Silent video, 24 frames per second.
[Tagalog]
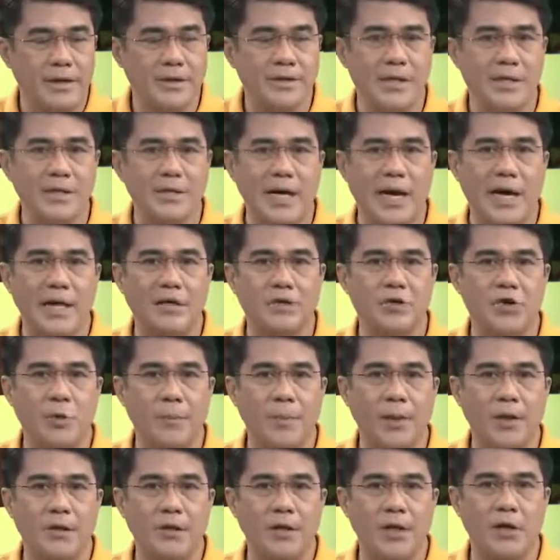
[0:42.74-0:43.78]
This is Aljo
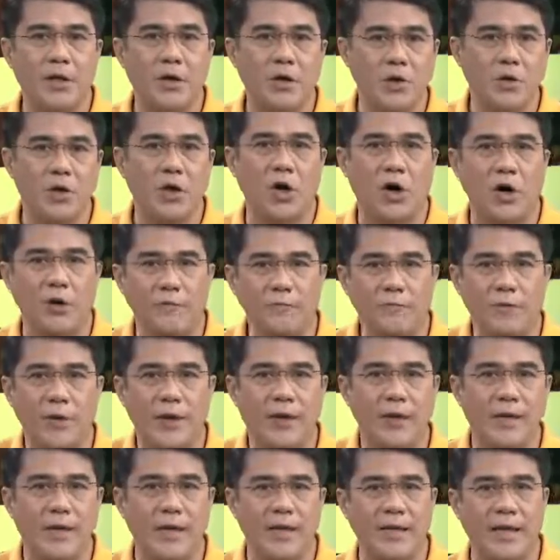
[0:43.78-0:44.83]
Bendijo Gov
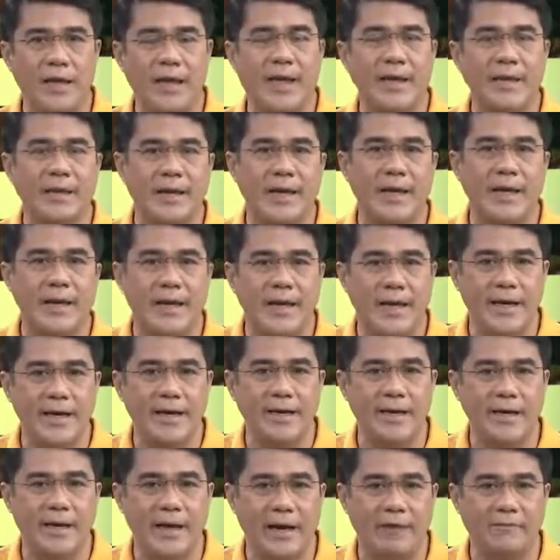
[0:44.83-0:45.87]
with uh, Dayan
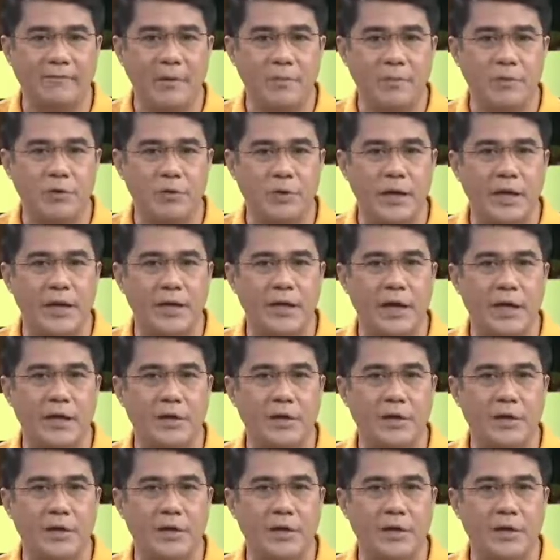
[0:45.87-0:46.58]
Kerer. Live na po tayo